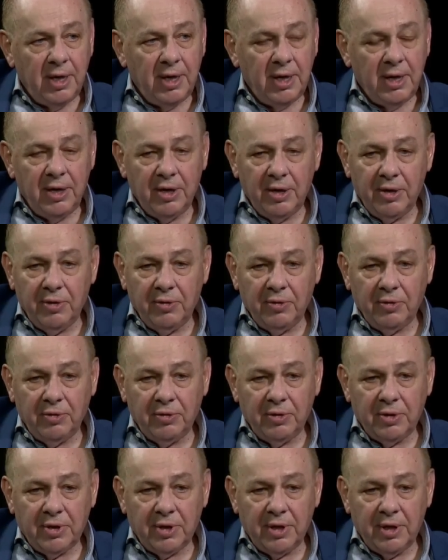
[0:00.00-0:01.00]
äh,
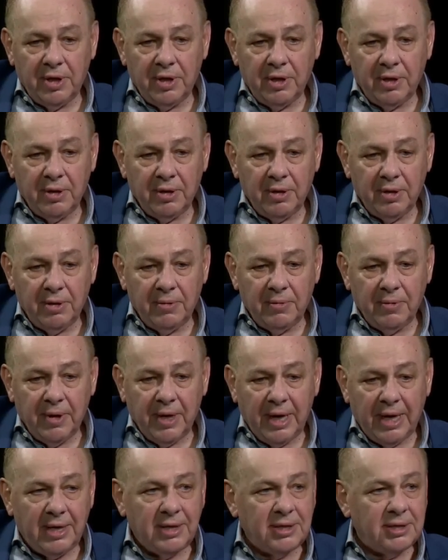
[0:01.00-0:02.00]
und äh,
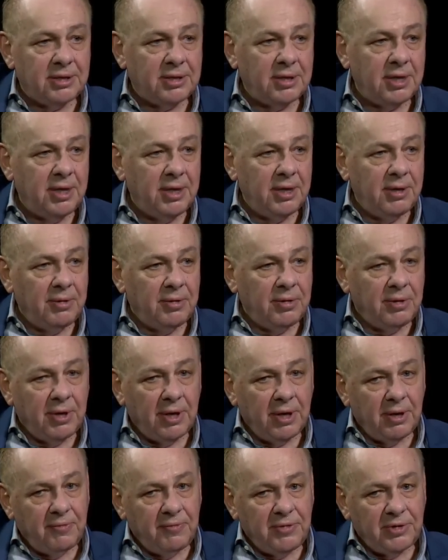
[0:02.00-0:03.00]
Rechts, äh,
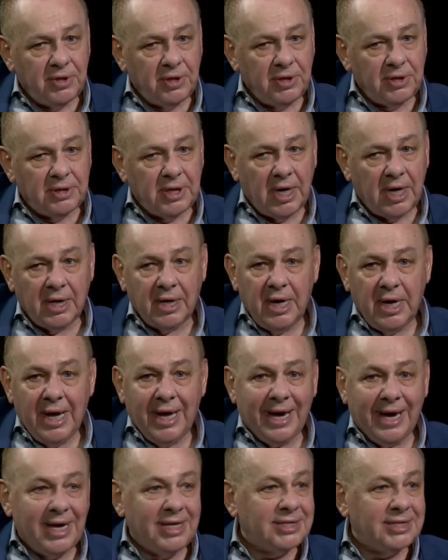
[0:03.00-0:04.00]
wie soll ich sagen,
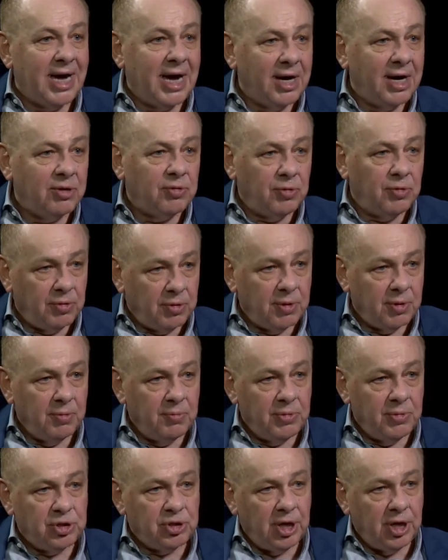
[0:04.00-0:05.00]
Rechtsachtung
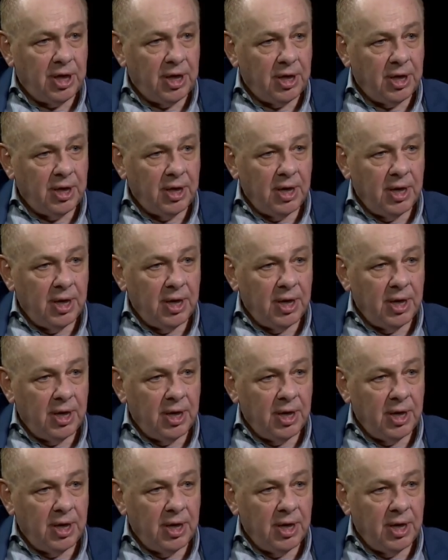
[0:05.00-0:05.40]
bestehen.